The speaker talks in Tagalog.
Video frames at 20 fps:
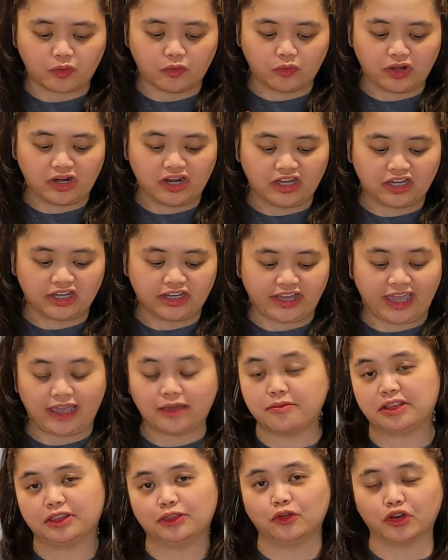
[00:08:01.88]
walang
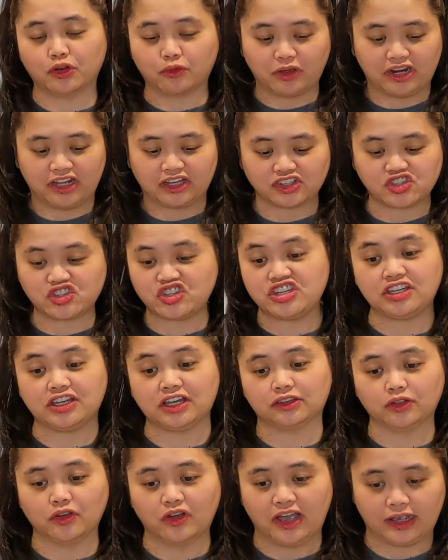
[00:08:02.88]
kenito or walang chika
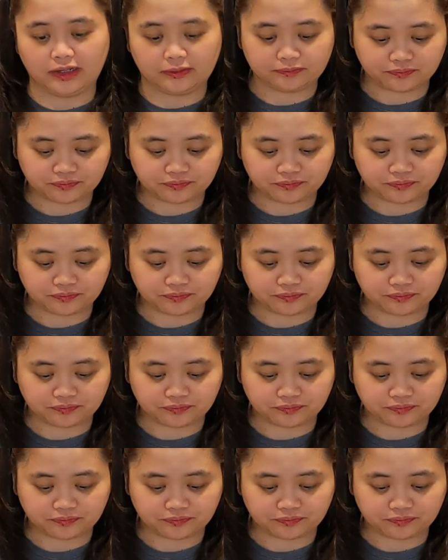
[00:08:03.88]
to ha.